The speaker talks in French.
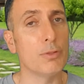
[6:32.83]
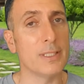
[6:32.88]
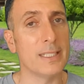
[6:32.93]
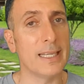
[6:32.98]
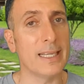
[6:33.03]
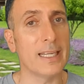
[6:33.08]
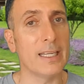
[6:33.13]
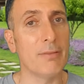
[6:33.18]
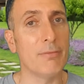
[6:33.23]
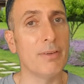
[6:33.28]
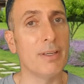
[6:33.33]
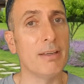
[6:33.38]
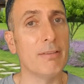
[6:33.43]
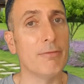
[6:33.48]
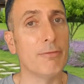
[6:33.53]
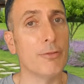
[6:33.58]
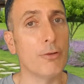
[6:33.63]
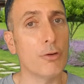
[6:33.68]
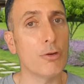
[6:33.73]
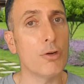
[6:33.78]
écrivez
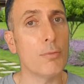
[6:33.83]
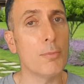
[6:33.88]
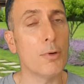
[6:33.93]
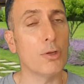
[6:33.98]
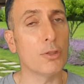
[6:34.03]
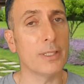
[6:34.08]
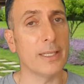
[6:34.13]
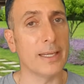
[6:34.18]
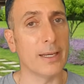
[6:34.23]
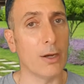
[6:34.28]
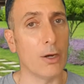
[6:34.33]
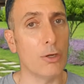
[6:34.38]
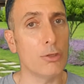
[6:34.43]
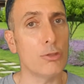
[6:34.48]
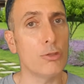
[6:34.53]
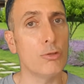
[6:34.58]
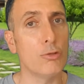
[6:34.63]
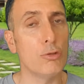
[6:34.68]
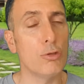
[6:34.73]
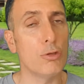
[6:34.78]
vos commentaires en
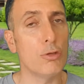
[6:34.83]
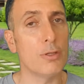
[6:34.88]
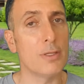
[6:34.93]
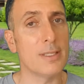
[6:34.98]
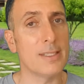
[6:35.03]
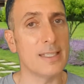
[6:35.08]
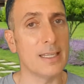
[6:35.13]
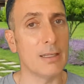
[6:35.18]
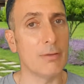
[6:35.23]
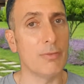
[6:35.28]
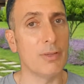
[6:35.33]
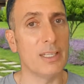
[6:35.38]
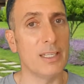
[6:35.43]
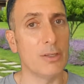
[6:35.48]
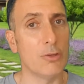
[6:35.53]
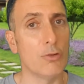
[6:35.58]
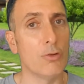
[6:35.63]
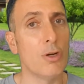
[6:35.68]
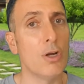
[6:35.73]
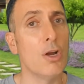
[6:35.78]
dessous de cette
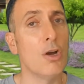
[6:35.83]
vidéo,